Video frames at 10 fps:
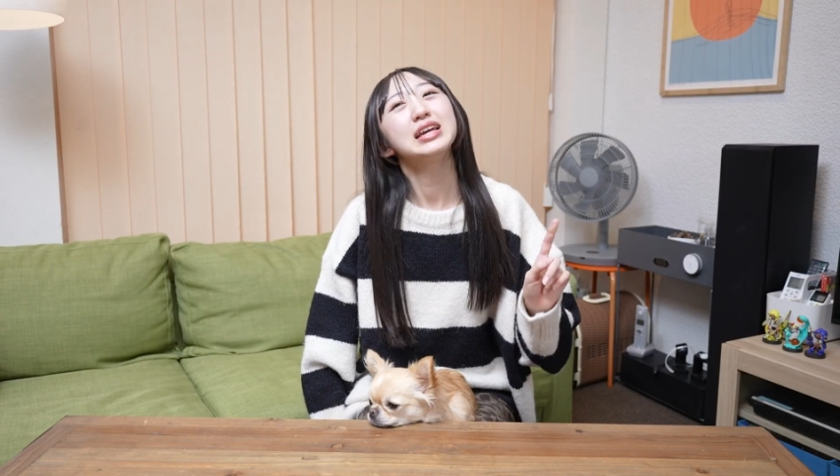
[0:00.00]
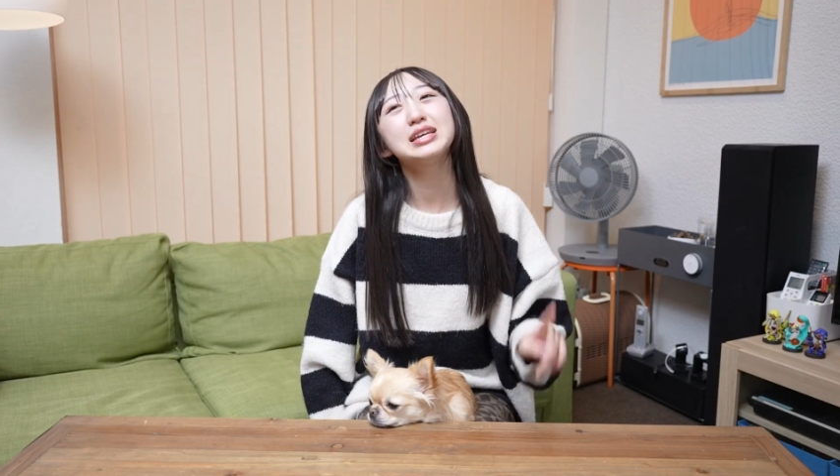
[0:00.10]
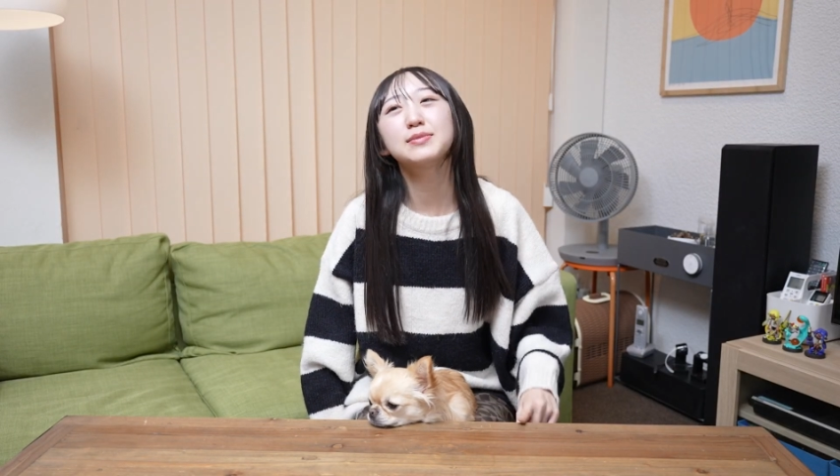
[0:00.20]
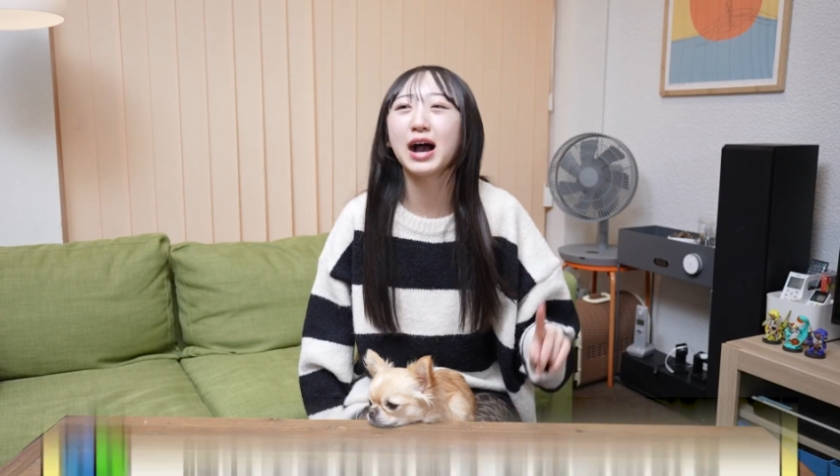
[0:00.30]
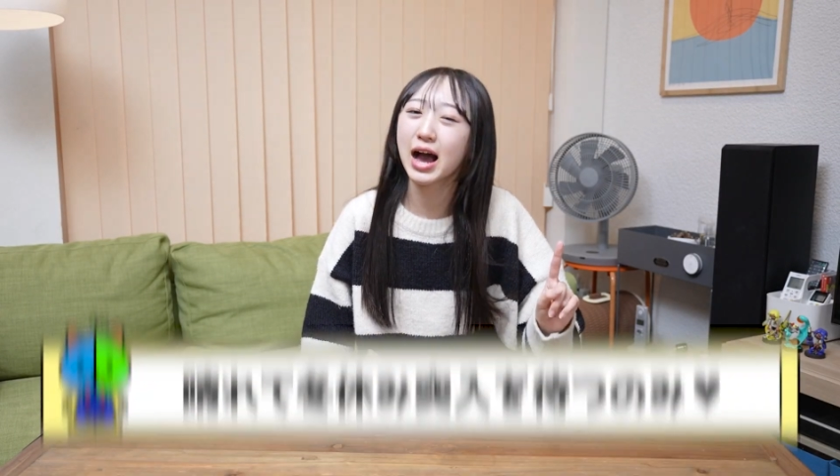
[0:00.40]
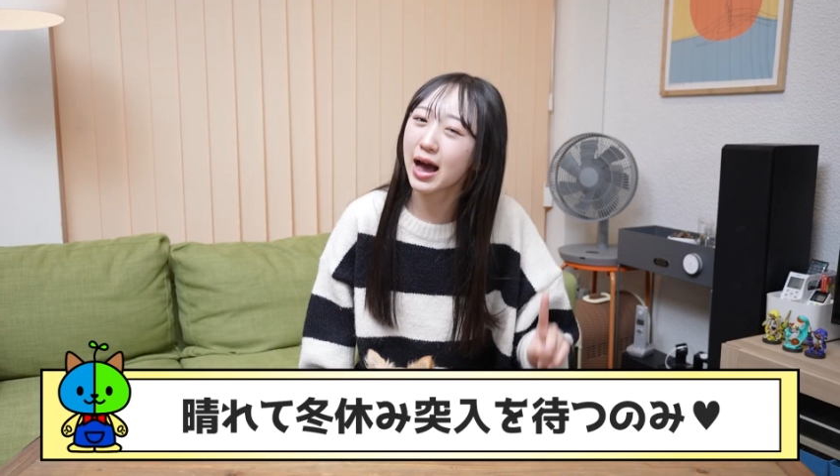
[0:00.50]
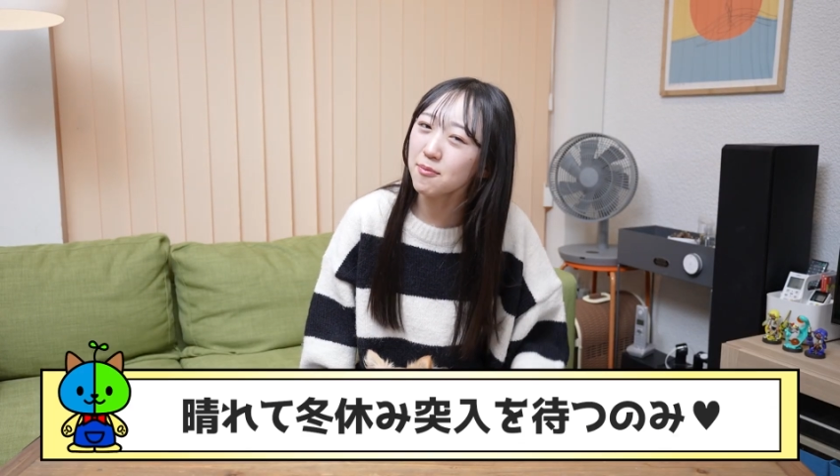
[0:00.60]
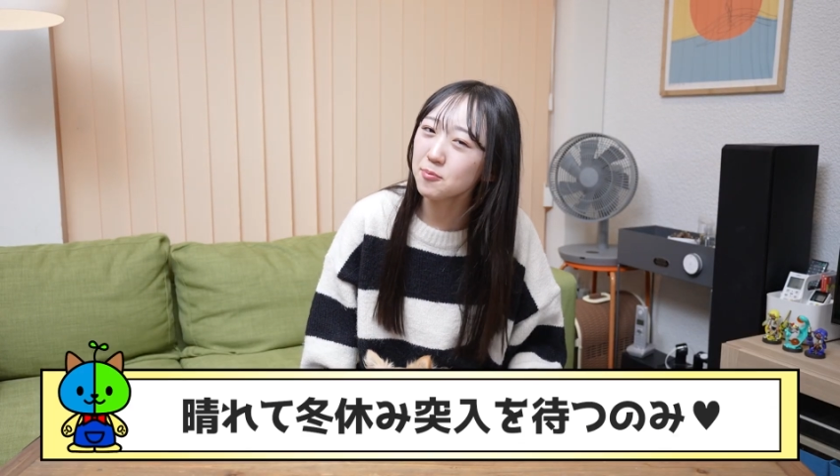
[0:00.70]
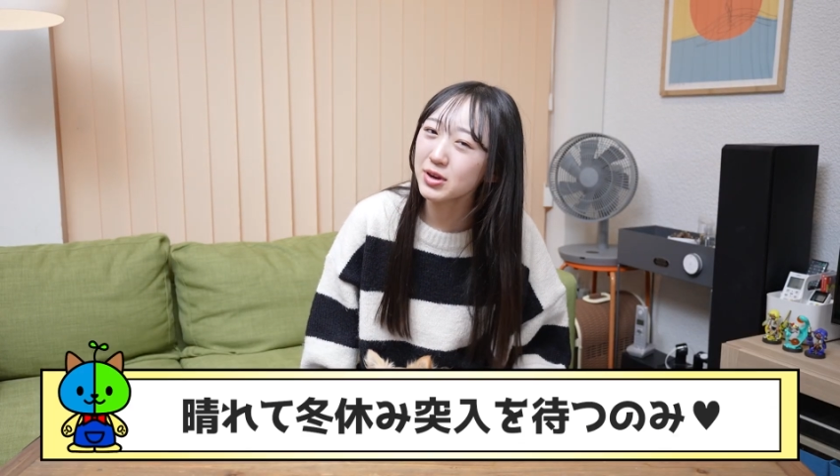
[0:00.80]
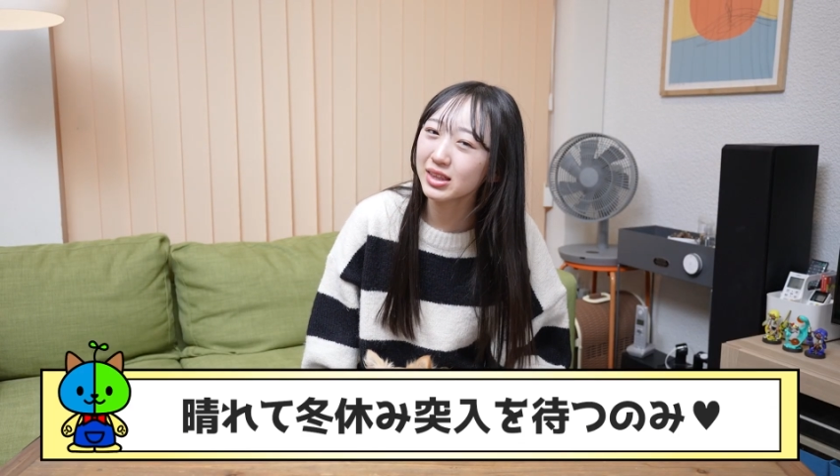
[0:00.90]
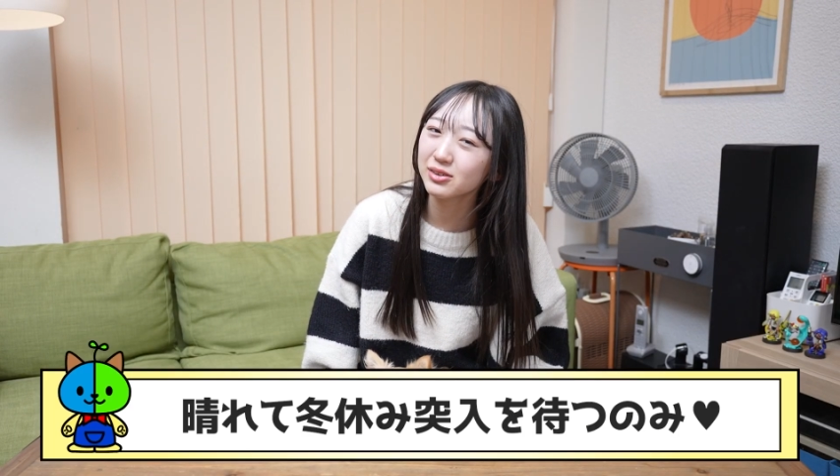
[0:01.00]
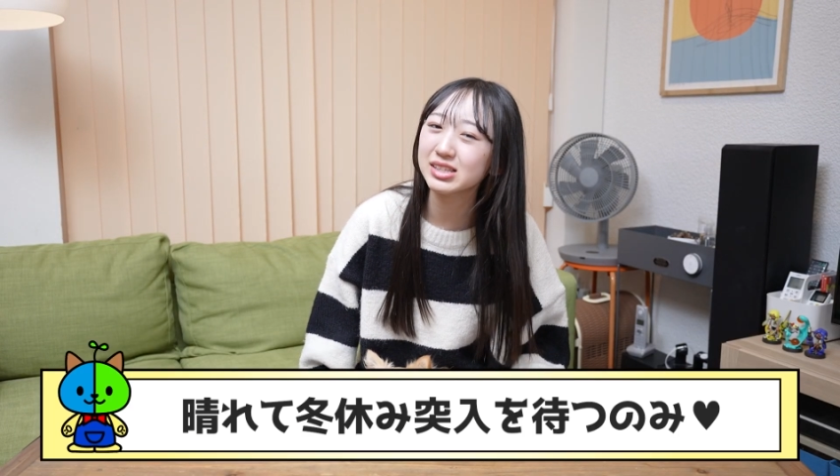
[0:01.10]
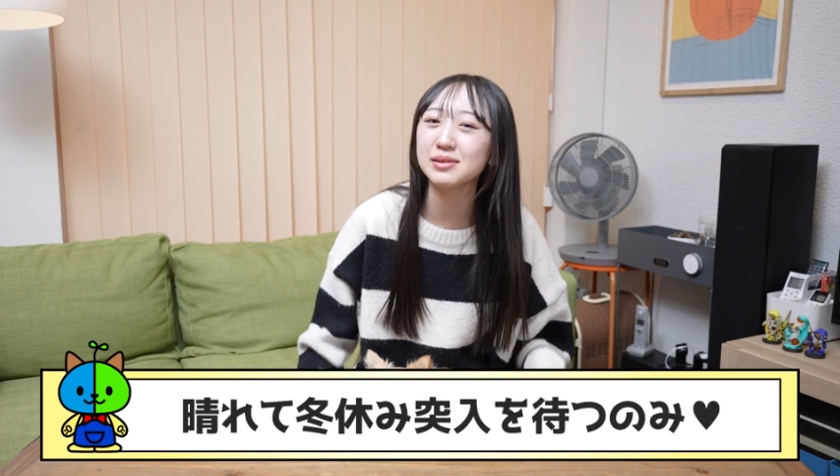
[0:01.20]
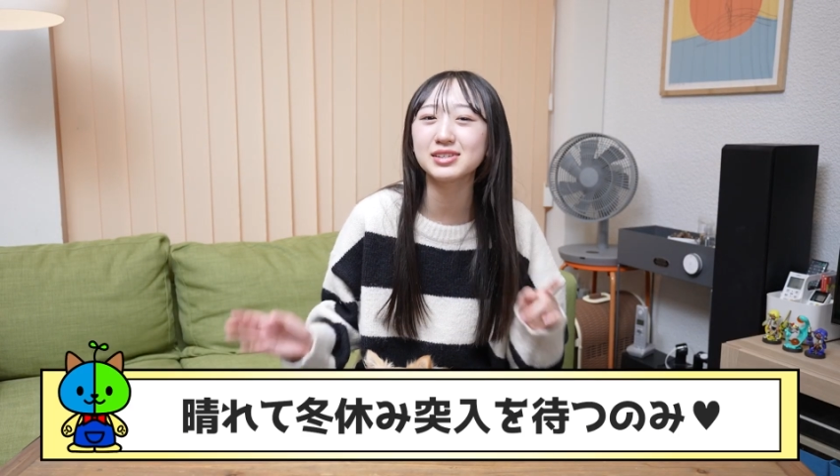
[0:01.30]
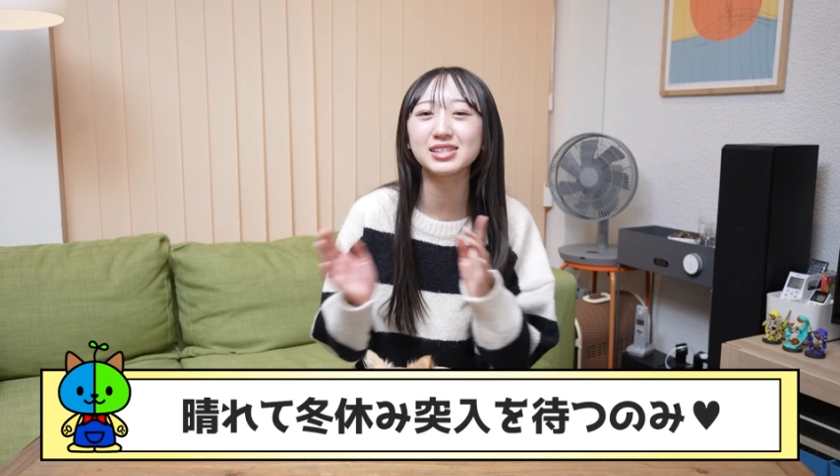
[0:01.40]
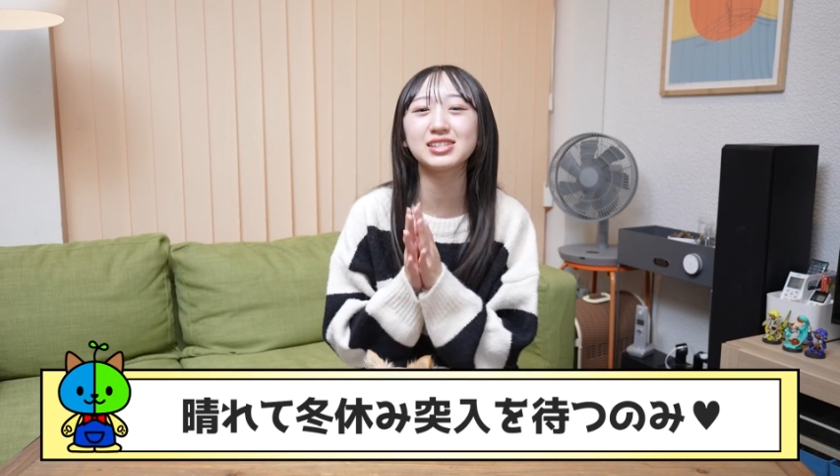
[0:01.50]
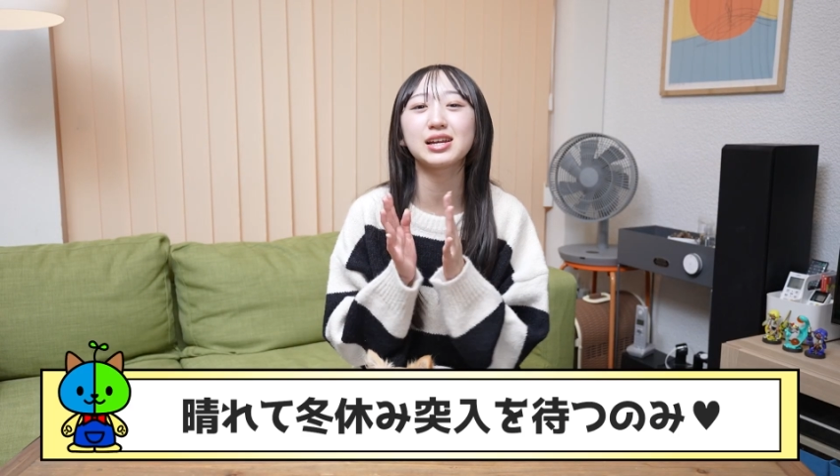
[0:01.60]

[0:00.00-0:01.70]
今ハッピーでございます